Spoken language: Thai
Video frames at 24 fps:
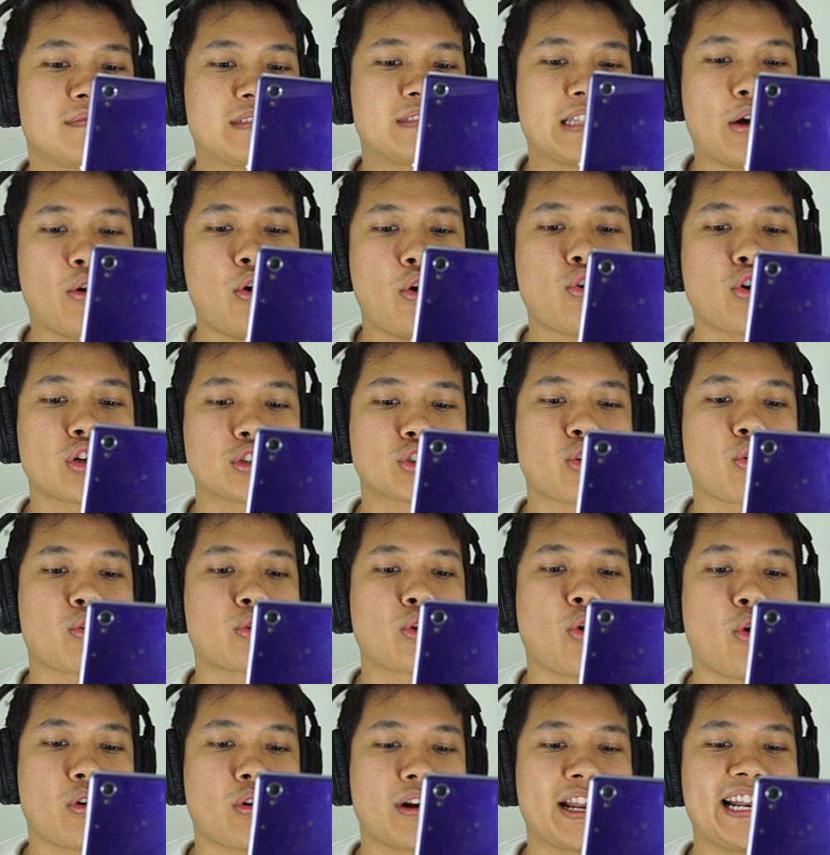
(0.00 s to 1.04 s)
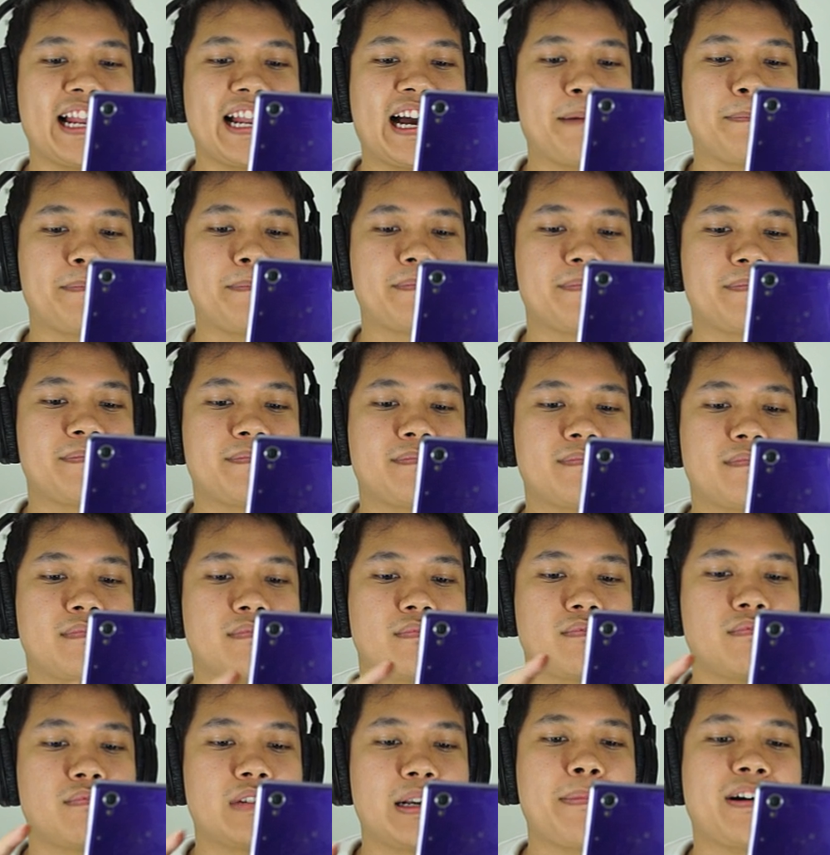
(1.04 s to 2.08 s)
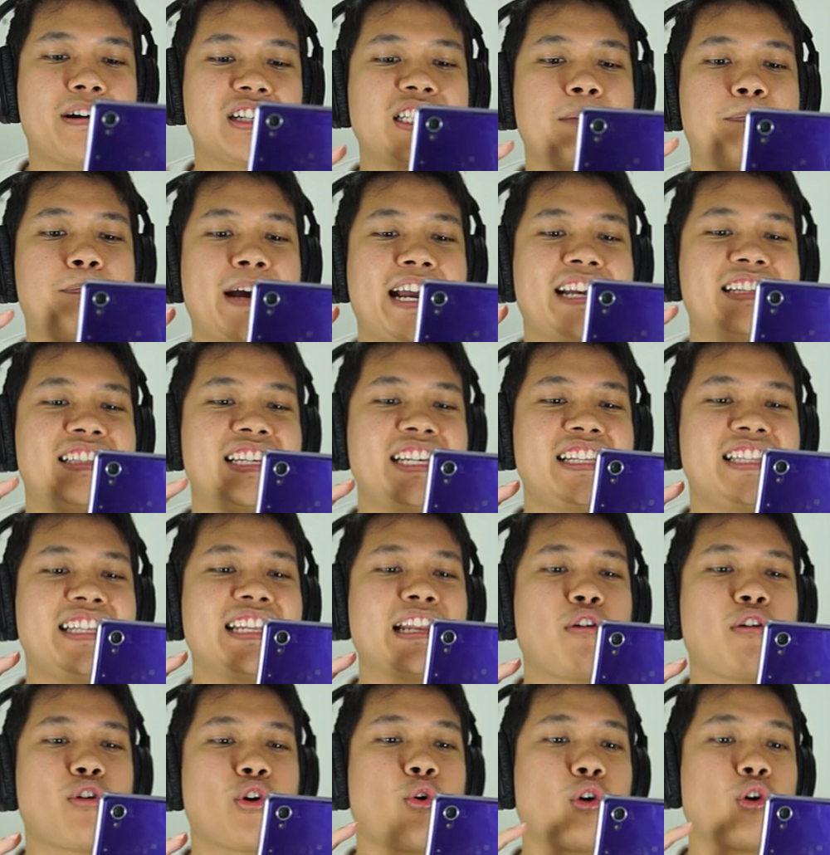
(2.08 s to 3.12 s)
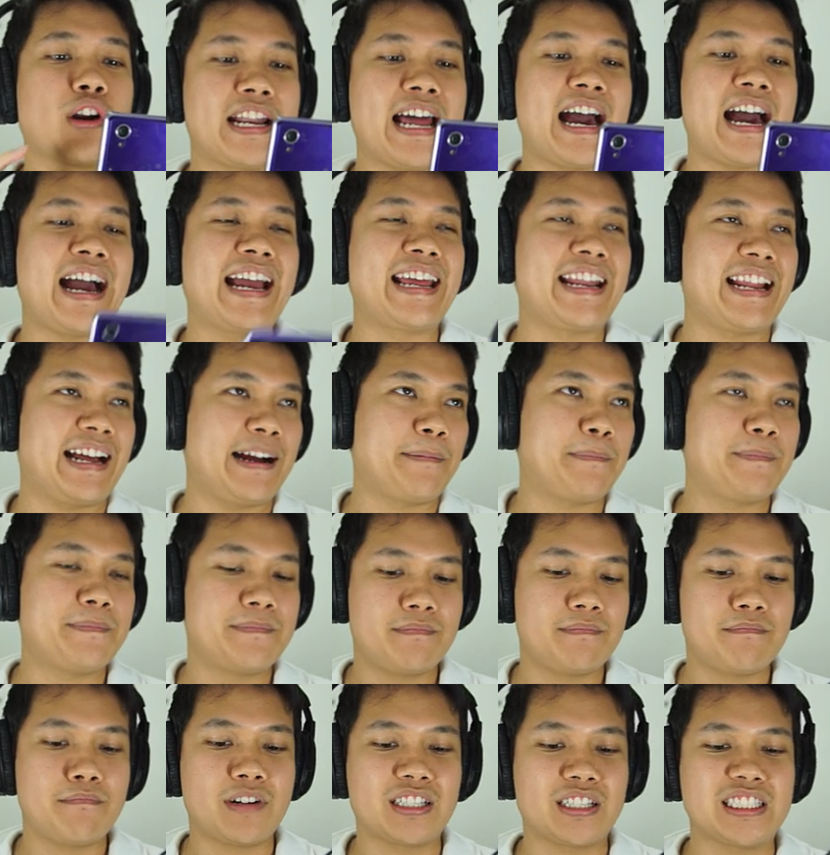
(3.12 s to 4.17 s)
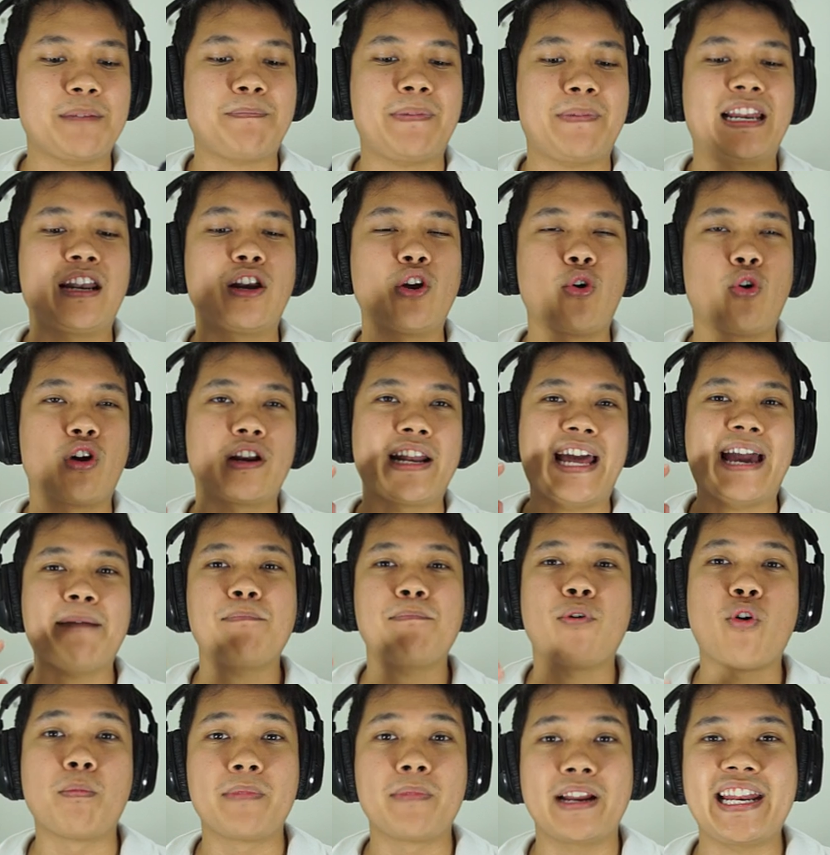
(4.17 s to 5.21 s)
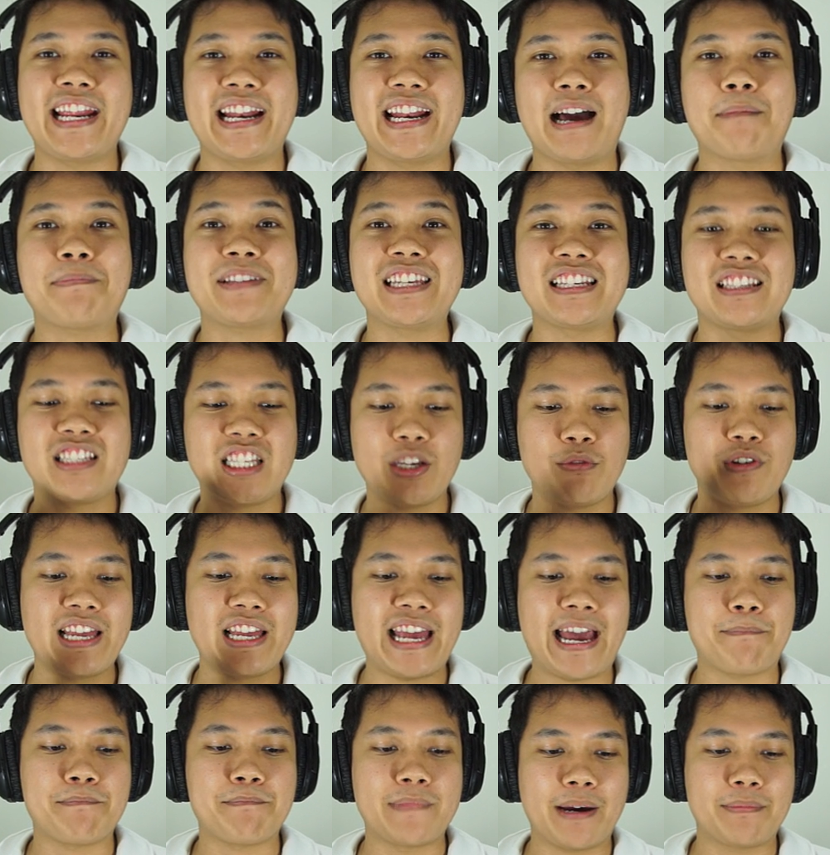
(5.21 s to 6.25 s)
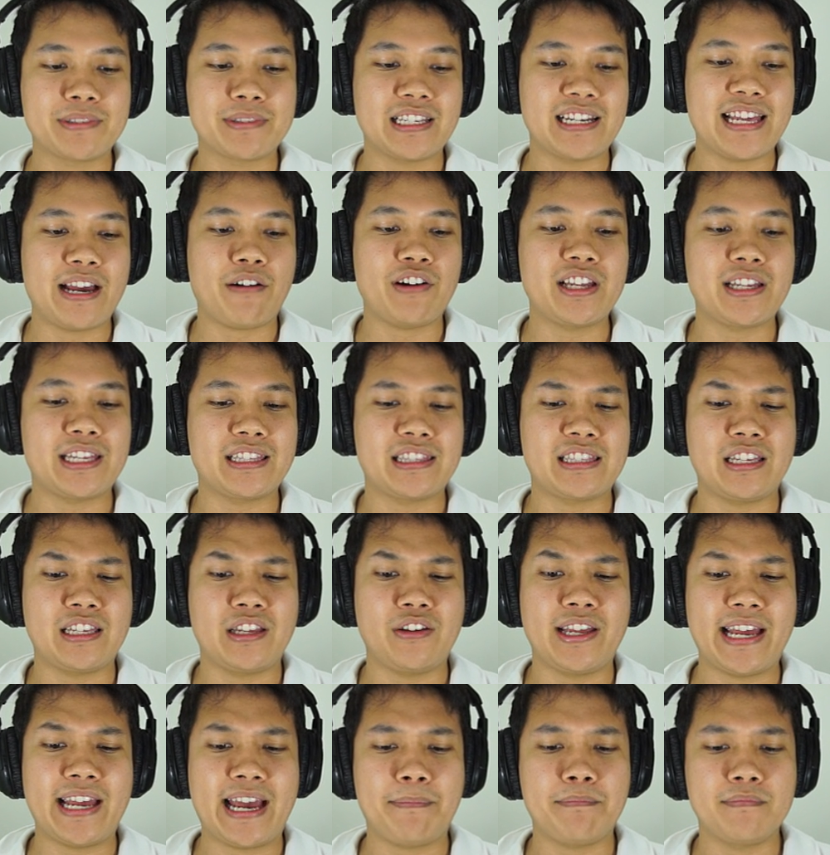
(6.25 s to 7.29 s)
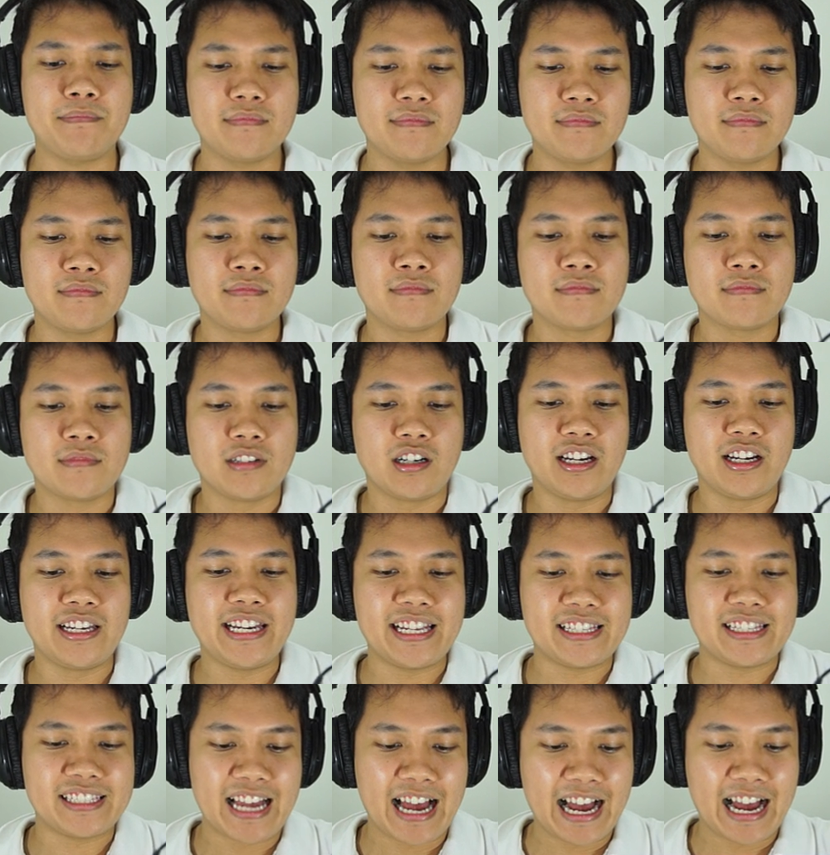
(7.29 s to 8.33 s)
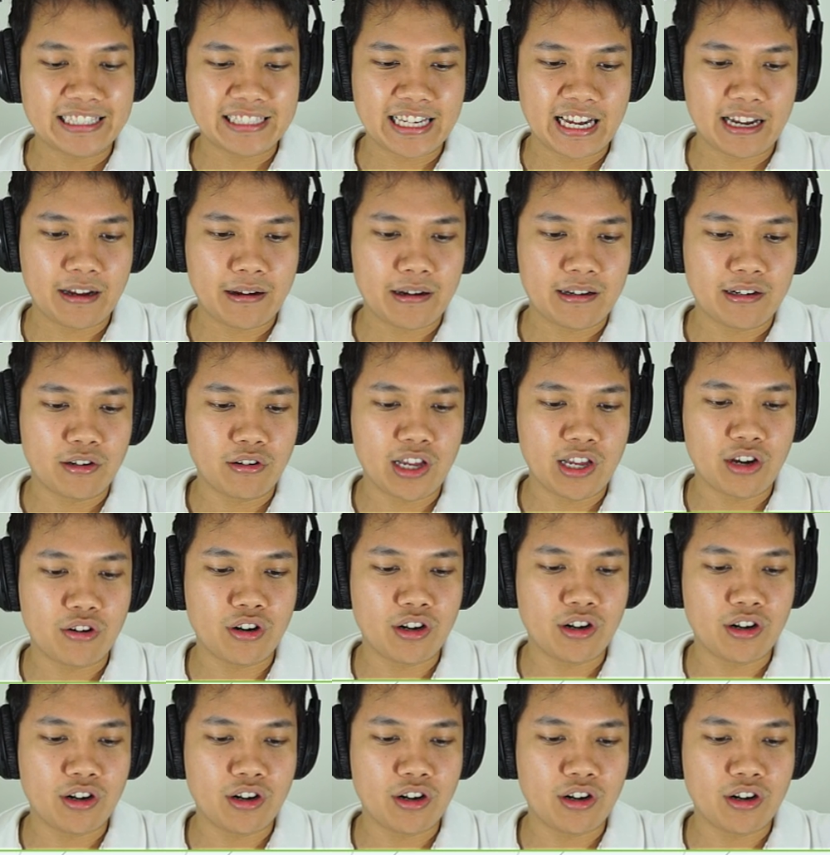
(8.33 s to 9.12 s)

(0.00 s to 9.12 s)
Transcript: เราก็กดตกลงเลยนะครับแล้วมันก็จะไปที่เราโหลดได้นะครับมันก็จะเป็นโหลดแอปผมในเน็ตครับกิจทีวีแอปนะครับจะเรียกว่ากิจทีวีแอปโดยเน็ตช้าจังเร็